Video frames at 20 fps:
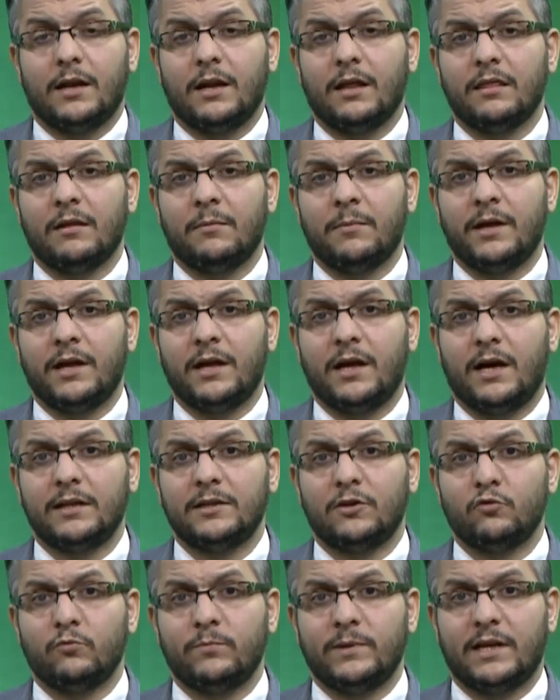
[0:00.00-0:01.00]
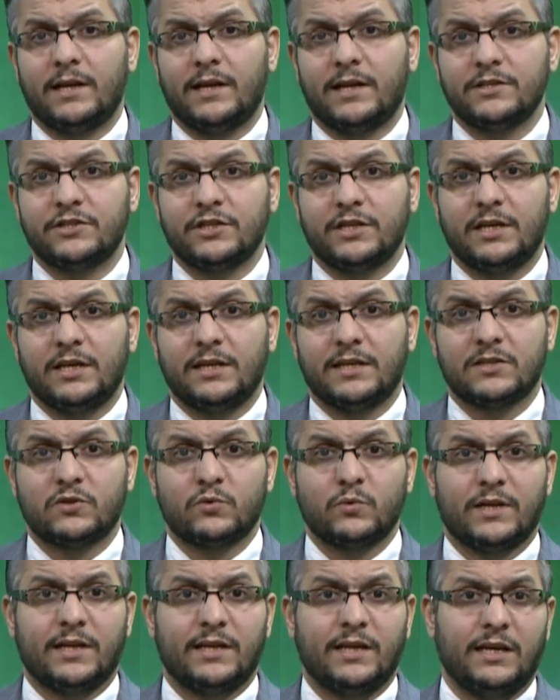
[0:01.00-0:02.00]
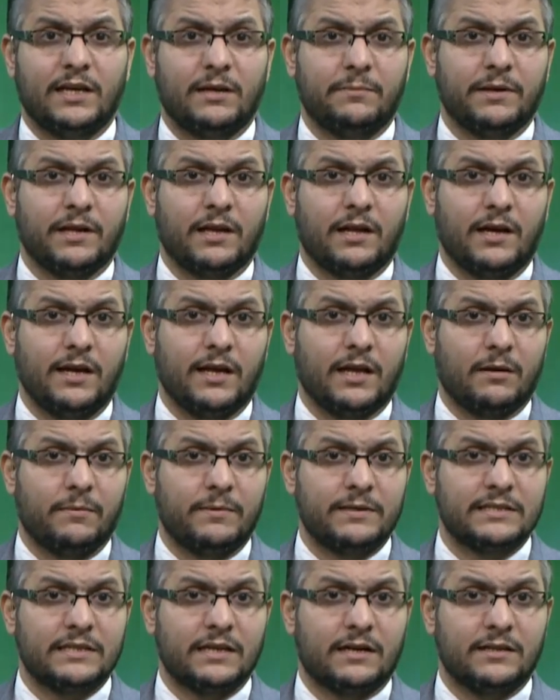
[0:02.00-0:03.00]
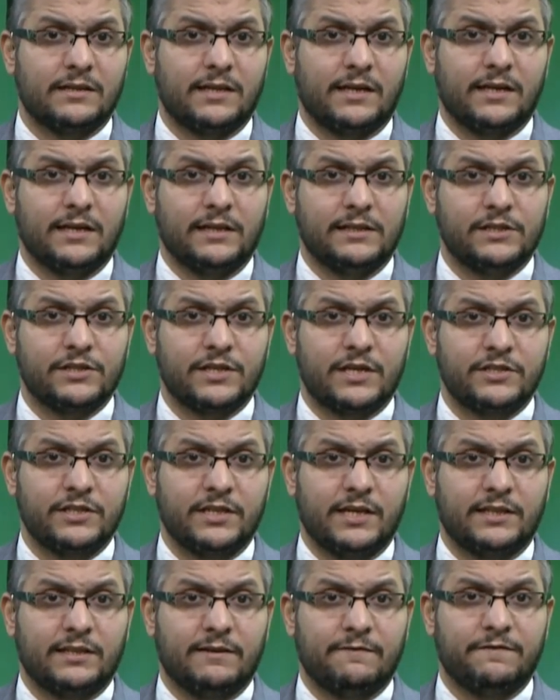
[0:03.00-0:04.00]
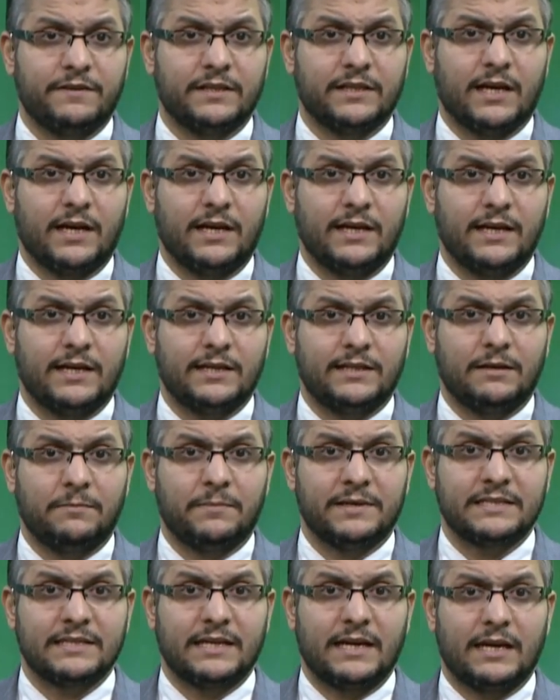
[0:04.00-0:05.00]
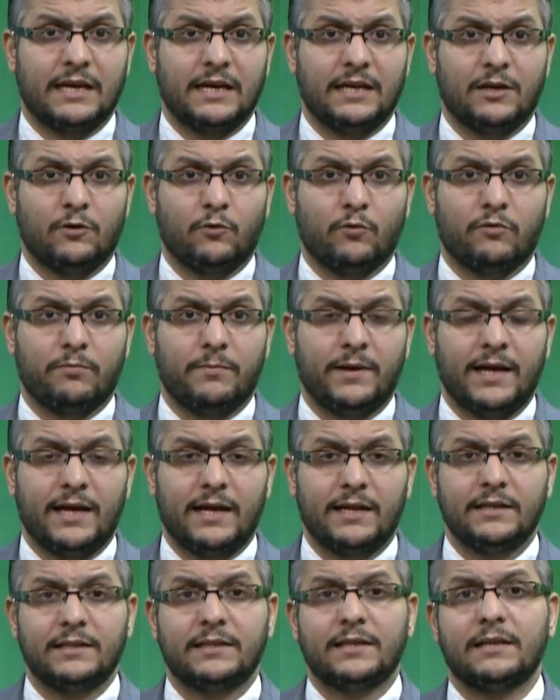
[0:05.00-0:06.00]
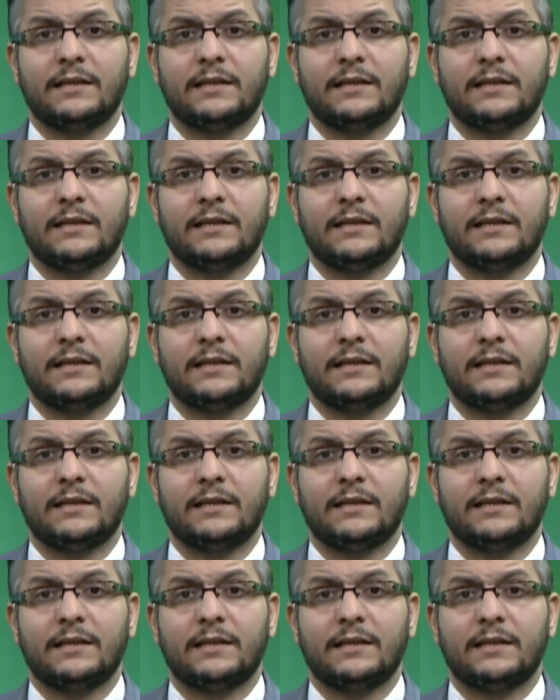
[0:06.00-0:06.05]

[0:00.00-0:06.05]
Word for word: نظم عدد من اللاجئين السودانيين بالقاهرة مسيرة احتجاجية في ضاحية مساكن عثمان